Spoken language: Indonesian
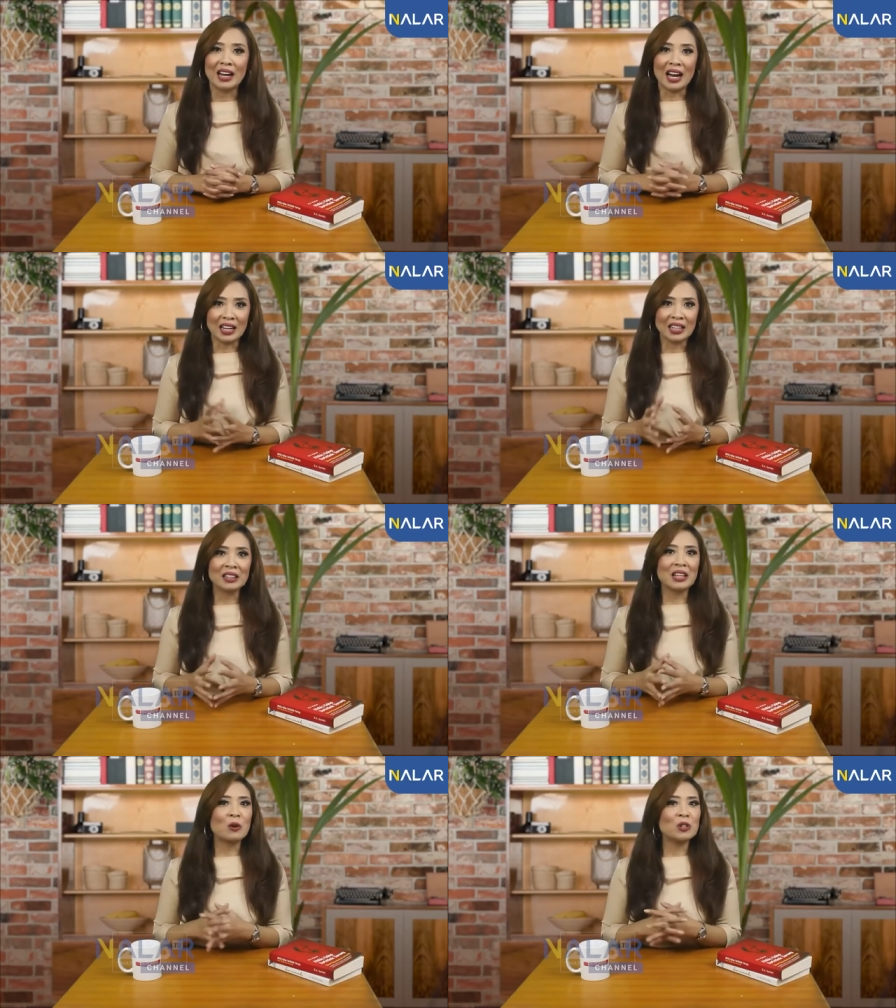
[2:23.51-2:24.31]

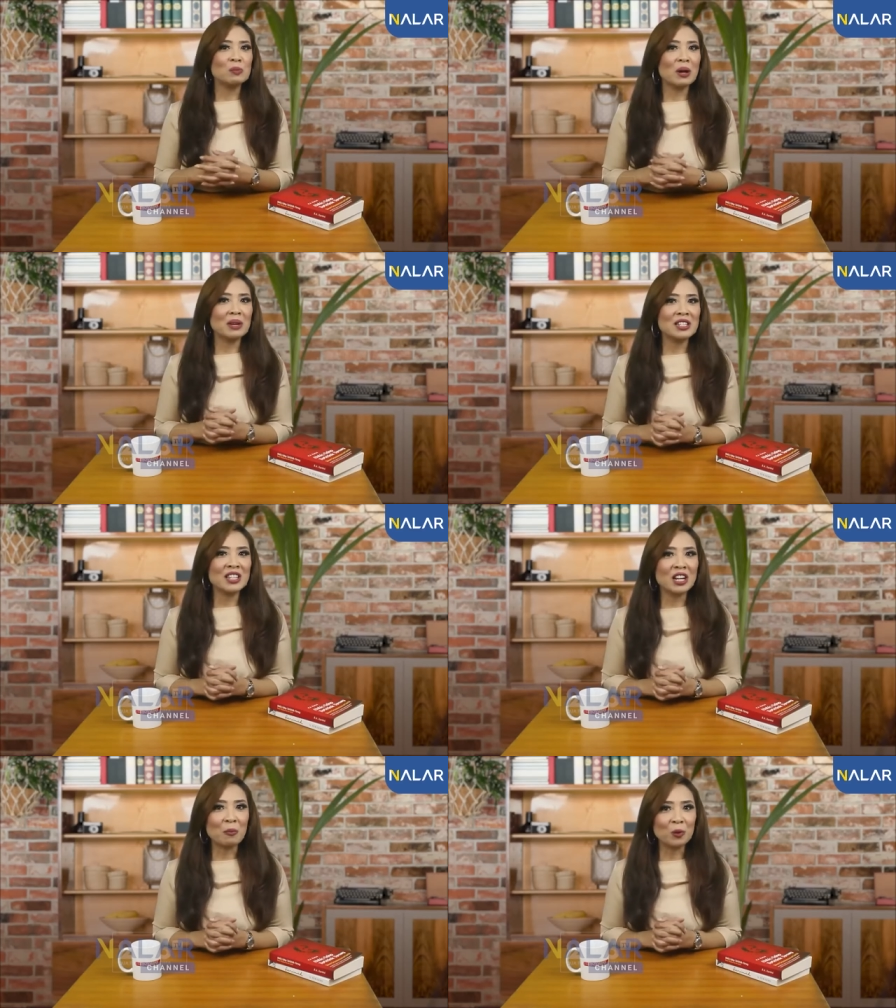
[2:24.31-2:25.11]
Akhir tahun
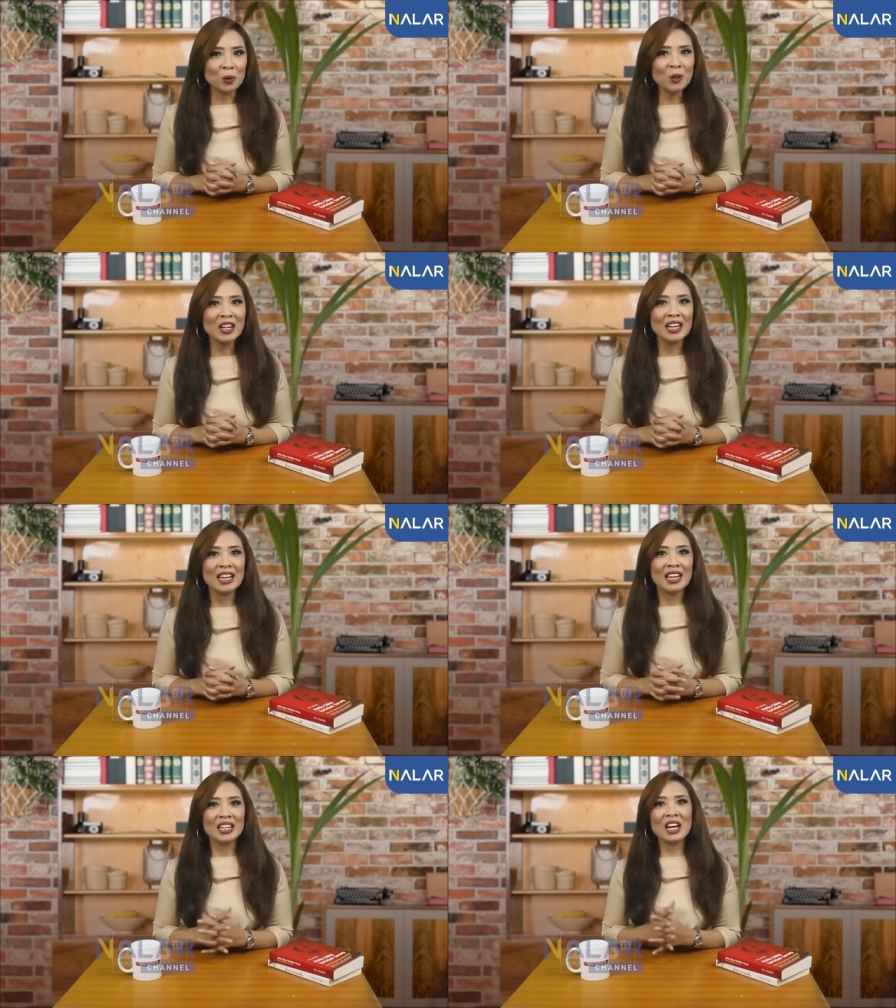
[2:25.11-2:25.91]
1930,
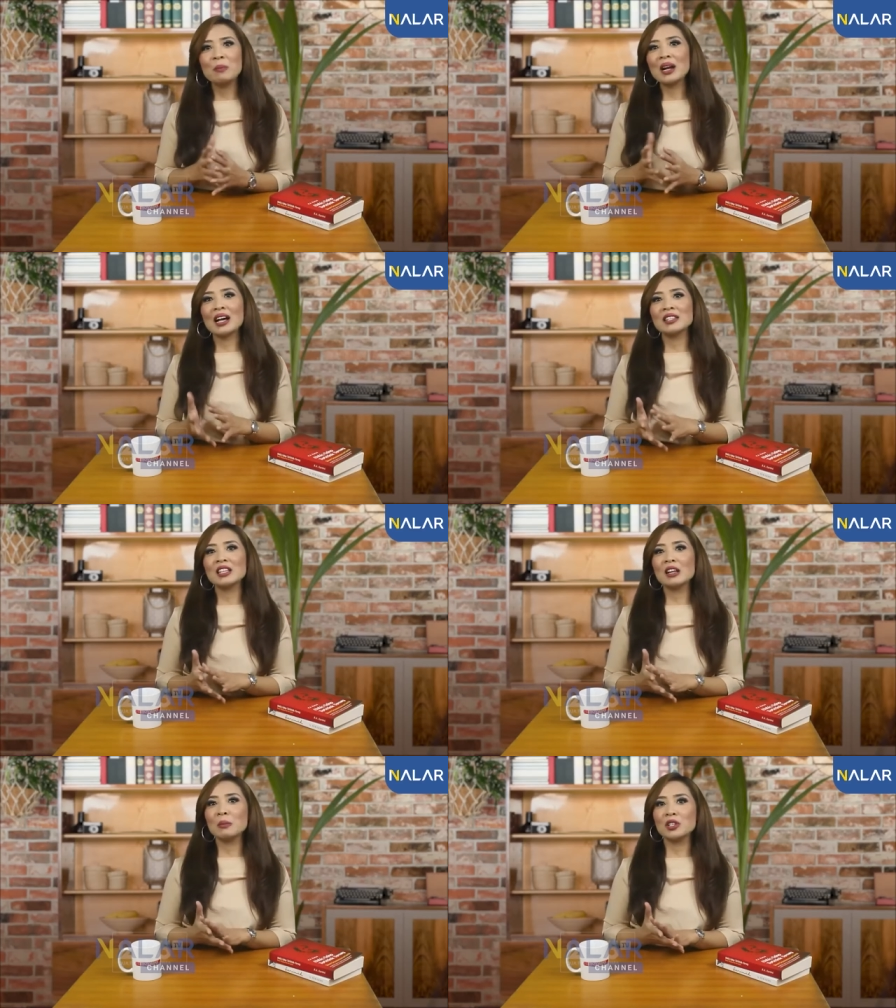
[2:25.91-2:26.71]
dia berhasil